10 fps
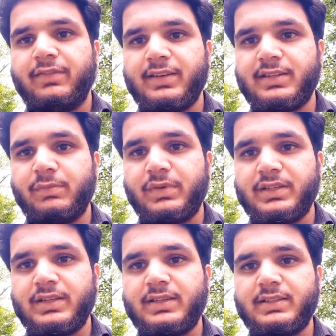फर्स्ट
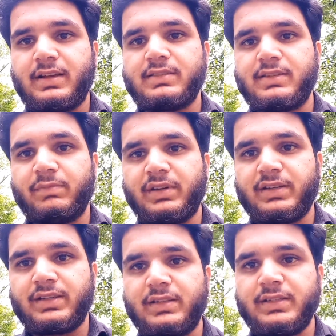इम्प्रेशन इज लास्ट
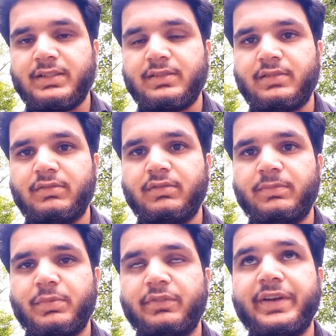इम्प्रेशन तो
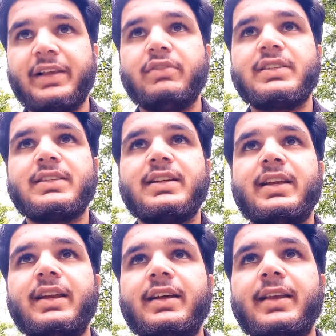प्रोफाइल को अच्छे से
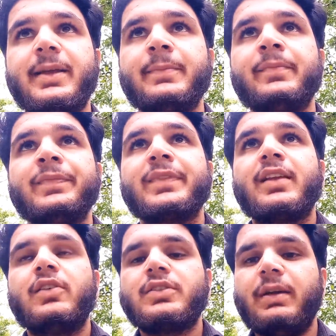एडिट करना है
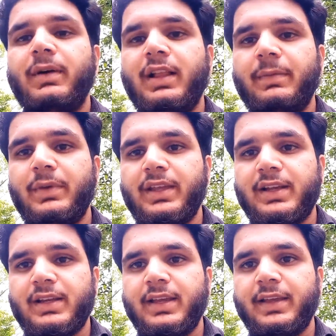उसके बाद आपने ये
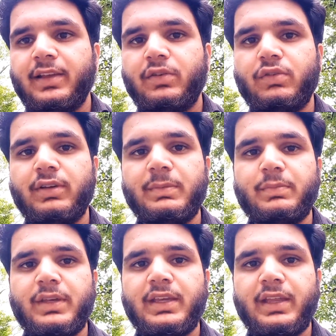करना है कि कोई
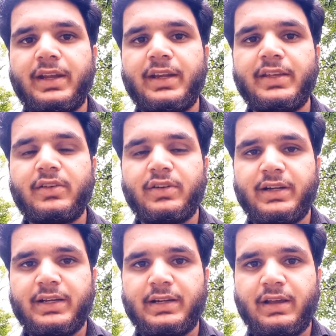भी इंडियन
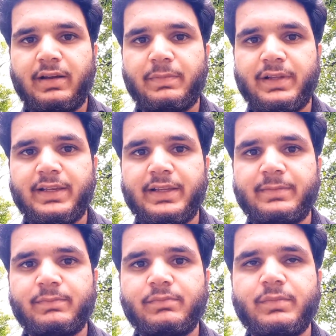कंटेंट आप ले लें
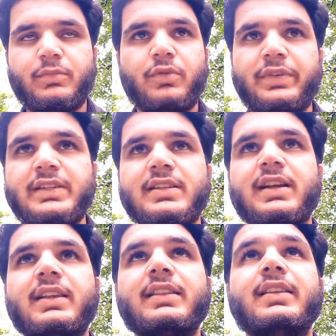मूवीज
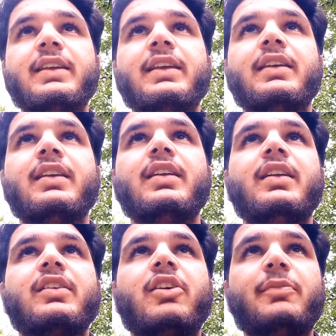का लेते हैं
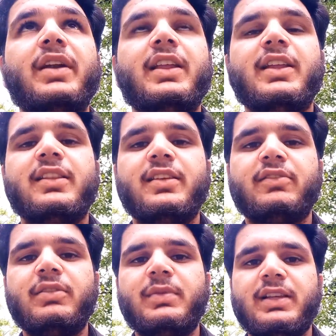कॉमेडी लेते हैं
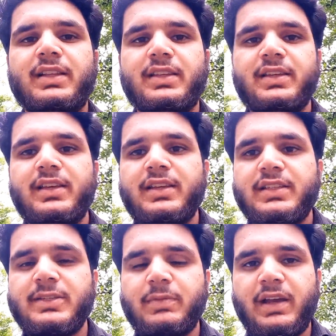कोई भी लेते हैं
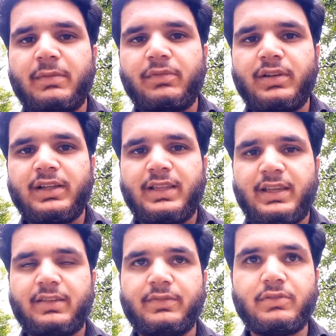जिसपे आपको लगता
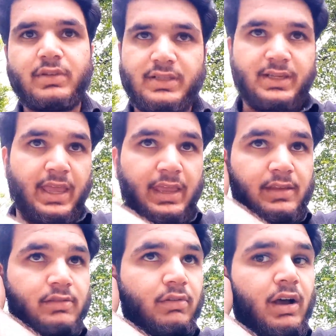है कि व्यूज अच्छे
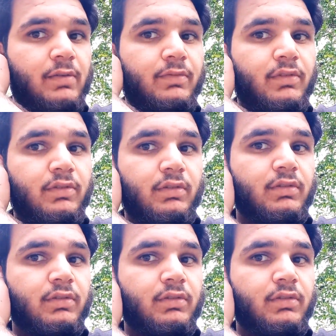आएंगे तो आप वो